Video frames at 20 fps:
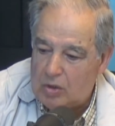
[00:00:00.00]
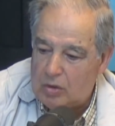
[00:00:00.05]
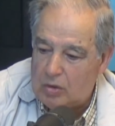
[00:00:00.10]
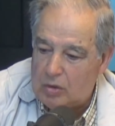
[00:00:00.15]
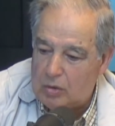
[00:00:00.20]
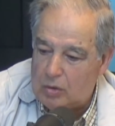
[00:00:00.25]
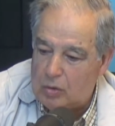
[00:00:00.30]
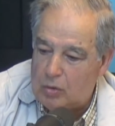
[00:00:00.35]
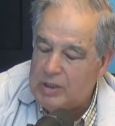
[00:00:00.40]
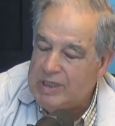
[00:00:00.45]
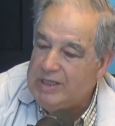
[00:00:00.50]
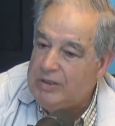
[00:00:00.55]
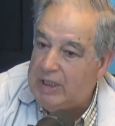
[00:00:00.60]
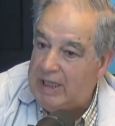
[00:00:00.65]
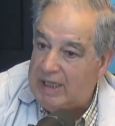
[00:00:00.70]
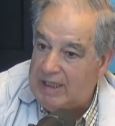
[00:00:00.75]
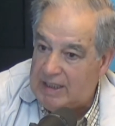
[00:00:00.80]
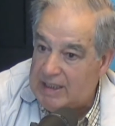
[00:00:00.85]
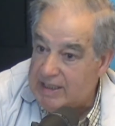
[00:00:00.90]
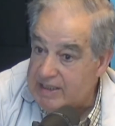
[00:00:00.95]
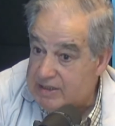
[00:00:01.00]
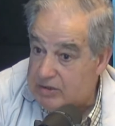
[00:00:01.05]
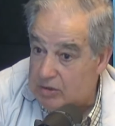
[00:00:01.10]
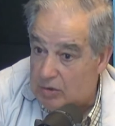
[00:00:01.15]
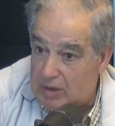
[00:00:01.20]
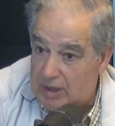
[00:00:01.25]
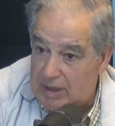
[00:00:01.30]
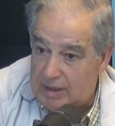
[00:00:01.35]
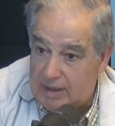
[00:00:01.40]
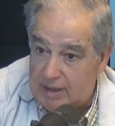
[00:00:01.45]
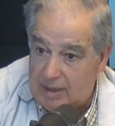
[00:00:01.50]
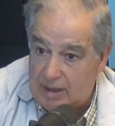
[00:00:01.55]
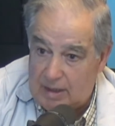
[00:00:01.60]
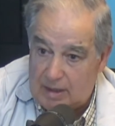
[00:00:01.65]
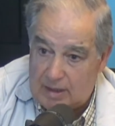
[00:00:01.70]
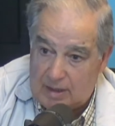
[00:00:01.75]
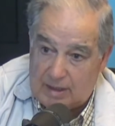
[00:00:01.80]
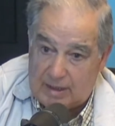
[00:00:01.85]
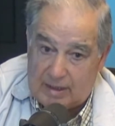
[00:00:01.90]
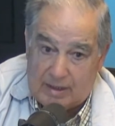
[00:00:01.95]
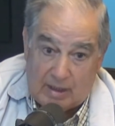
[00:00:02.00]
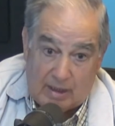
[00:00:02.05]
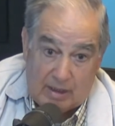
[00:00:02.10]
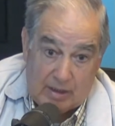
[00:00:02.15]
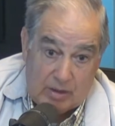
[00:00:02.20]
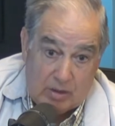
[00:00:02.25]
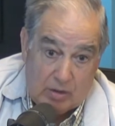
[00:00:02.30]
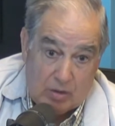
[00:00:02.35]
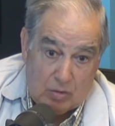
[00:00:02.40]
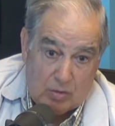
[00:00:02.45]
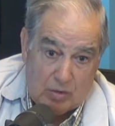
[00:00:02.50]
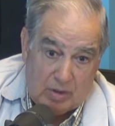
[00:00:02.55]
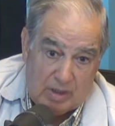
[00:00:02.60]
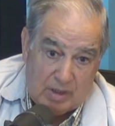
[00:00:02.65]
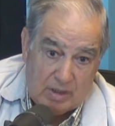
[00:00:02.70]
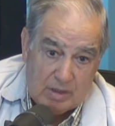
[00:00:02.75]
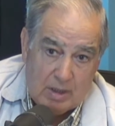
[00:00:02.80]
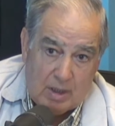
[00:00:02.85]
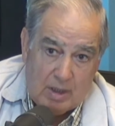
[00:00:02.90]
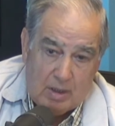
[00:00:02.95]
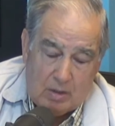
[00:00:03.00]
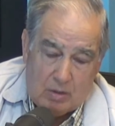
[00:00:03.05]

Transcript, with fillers: no idealizo las religiones.